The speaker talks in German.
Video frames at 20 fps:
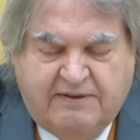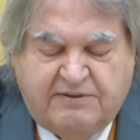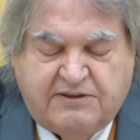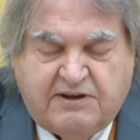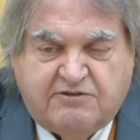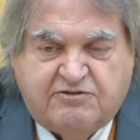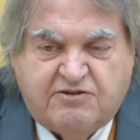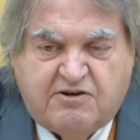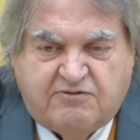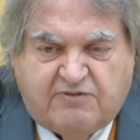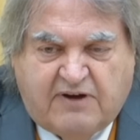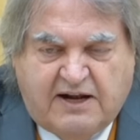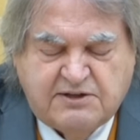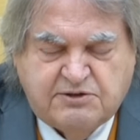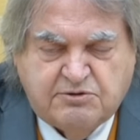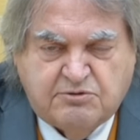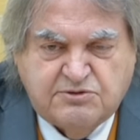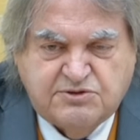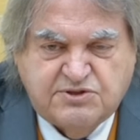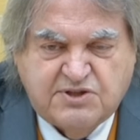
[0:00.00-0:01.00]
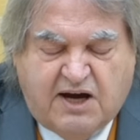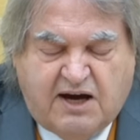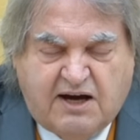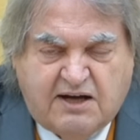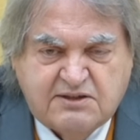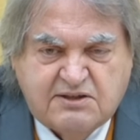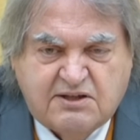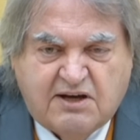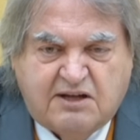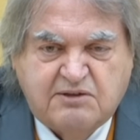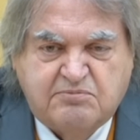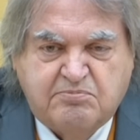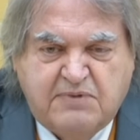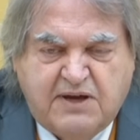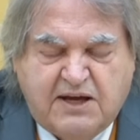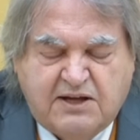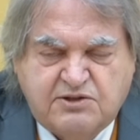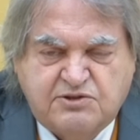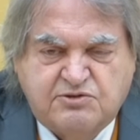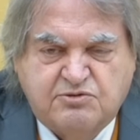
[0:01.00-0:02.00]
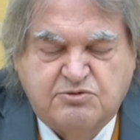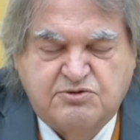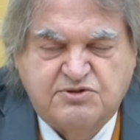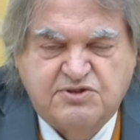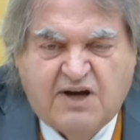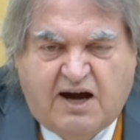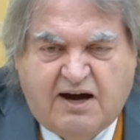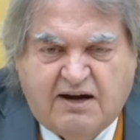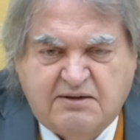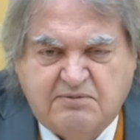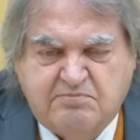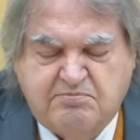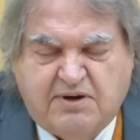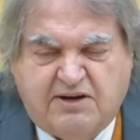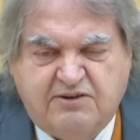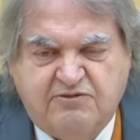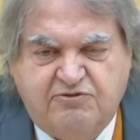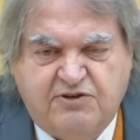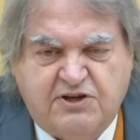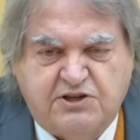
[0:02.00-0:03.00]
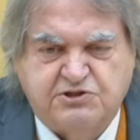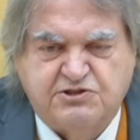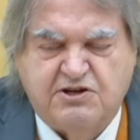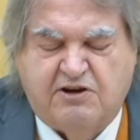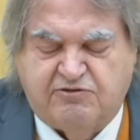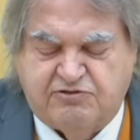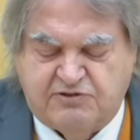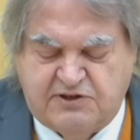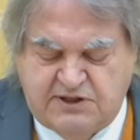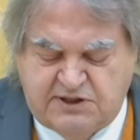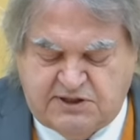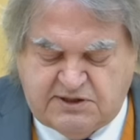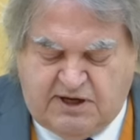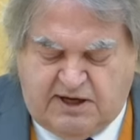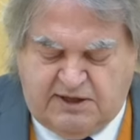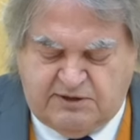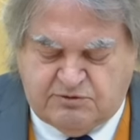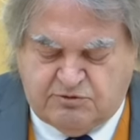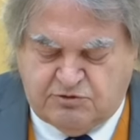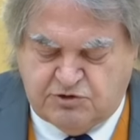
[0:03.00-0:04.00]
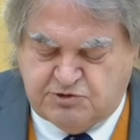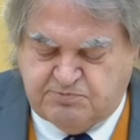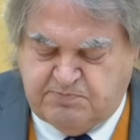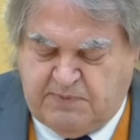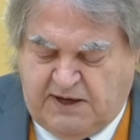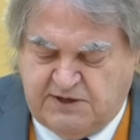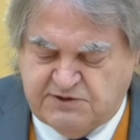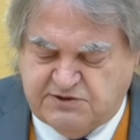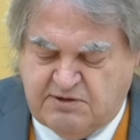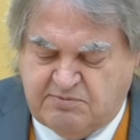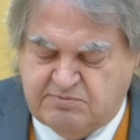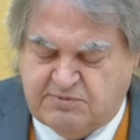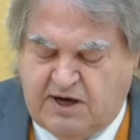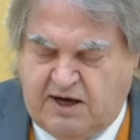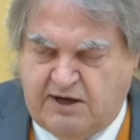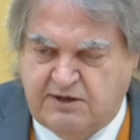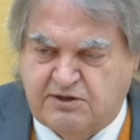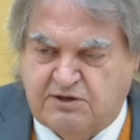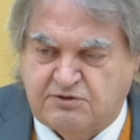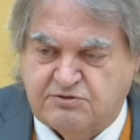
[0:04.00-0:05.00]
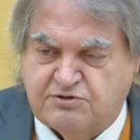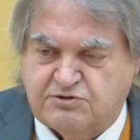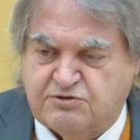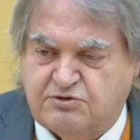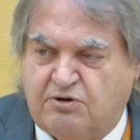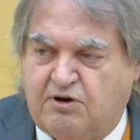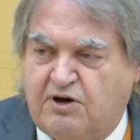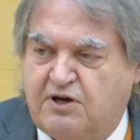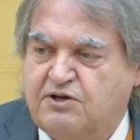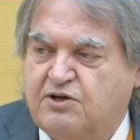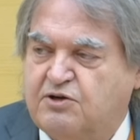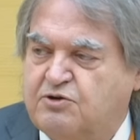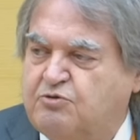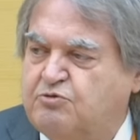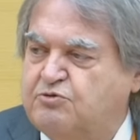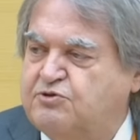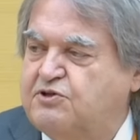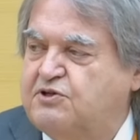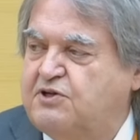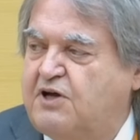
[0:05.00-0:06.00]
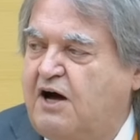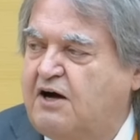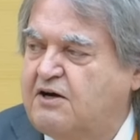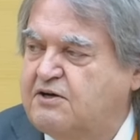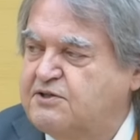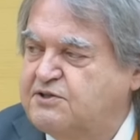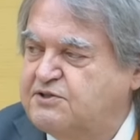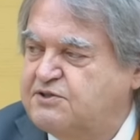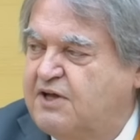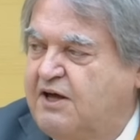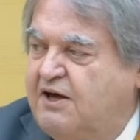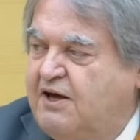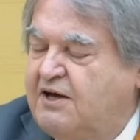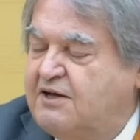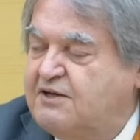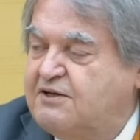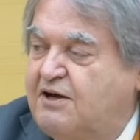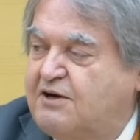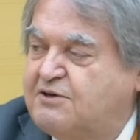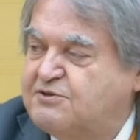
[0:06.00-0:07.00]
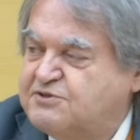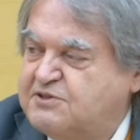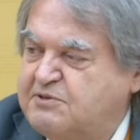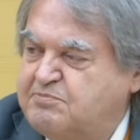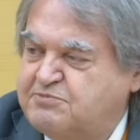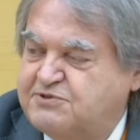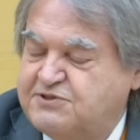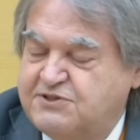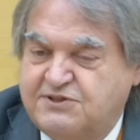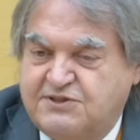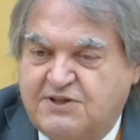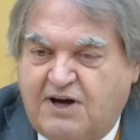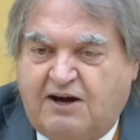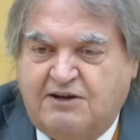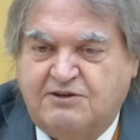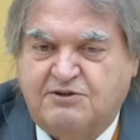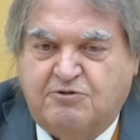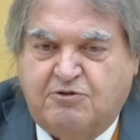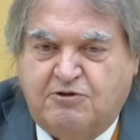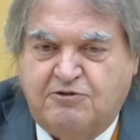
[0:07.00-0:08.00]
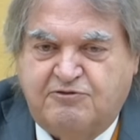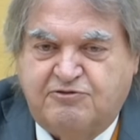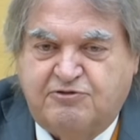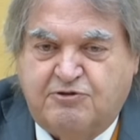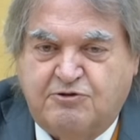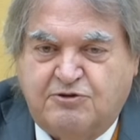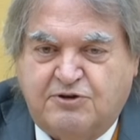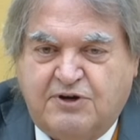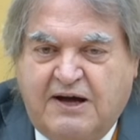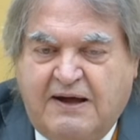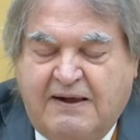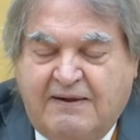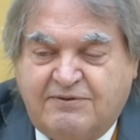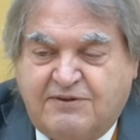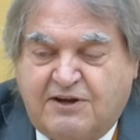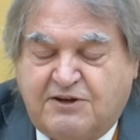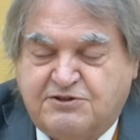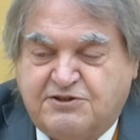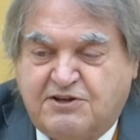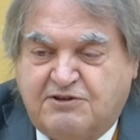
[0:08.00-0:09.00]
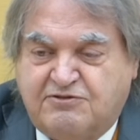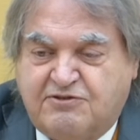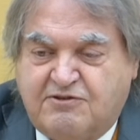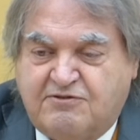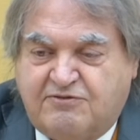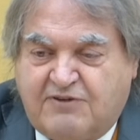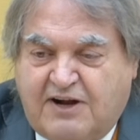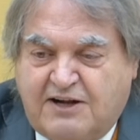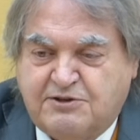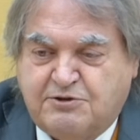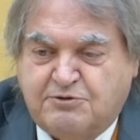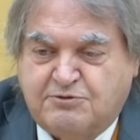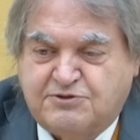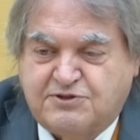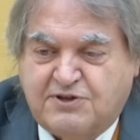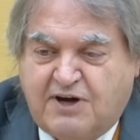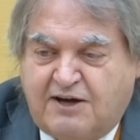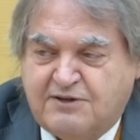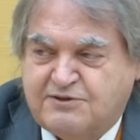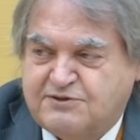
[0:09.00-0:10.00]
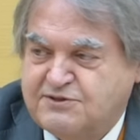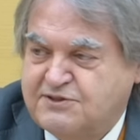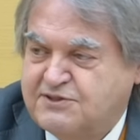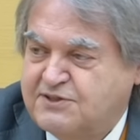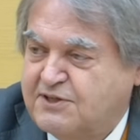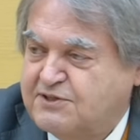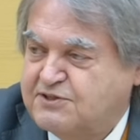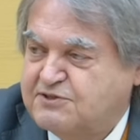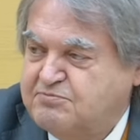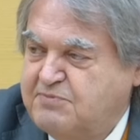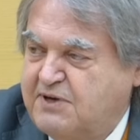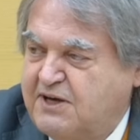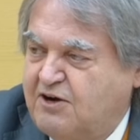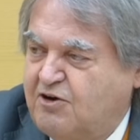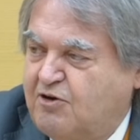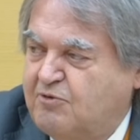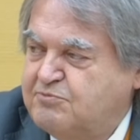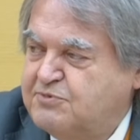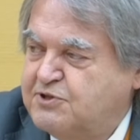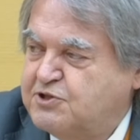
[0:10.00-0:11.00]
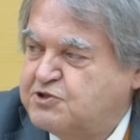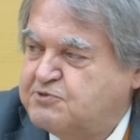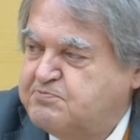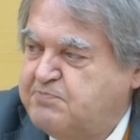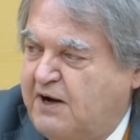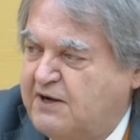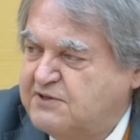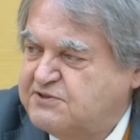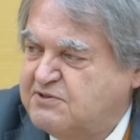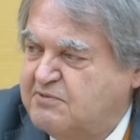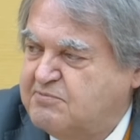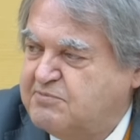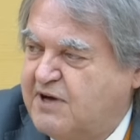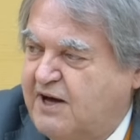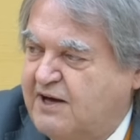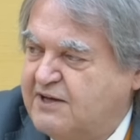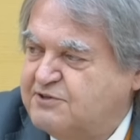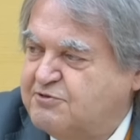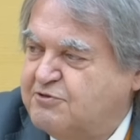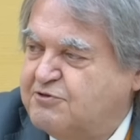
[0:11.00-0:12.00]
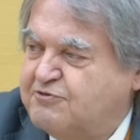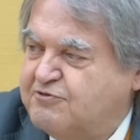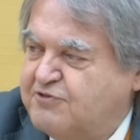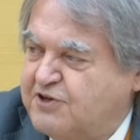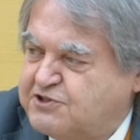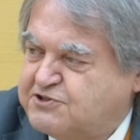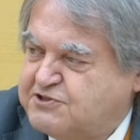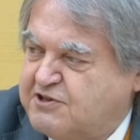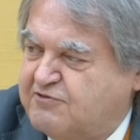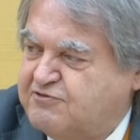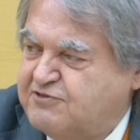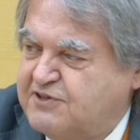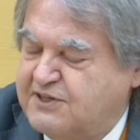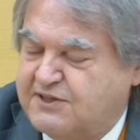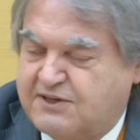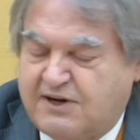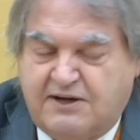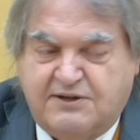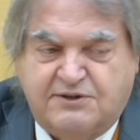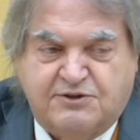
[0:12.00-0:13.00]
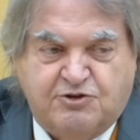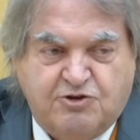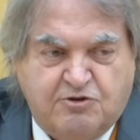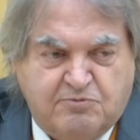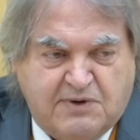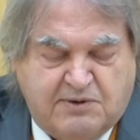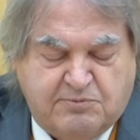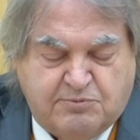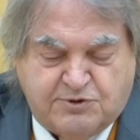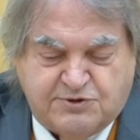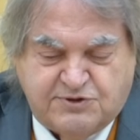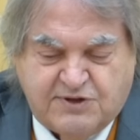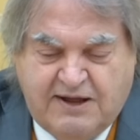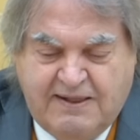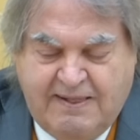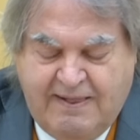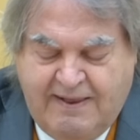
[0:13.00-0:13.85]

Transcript: Der Verwaltungsrat hat mehr zu sagen bei Wirtschaftlichkeit und Sparsamkeit. Das ist doch eine gute Nachricht nach 70 Jahren Rundfunk, dass der Verwaltungsrat sich jetzt mehr um die Sparsamkeit und Wirtschaftlichkeit kümmern muss.